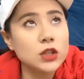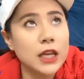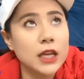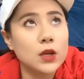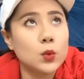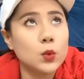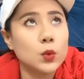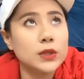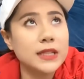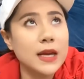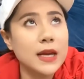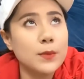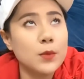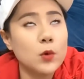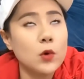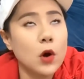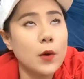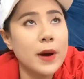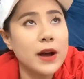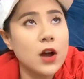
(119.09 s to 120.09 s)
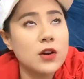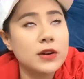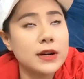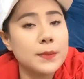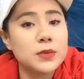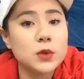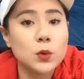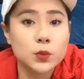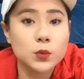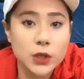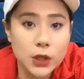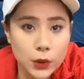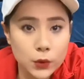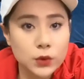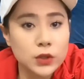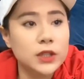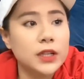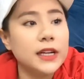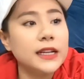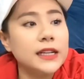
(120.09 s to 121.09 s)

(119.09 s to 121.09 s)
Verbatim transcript: tiền của trăm ủng hộ bà con 50 triệu nữa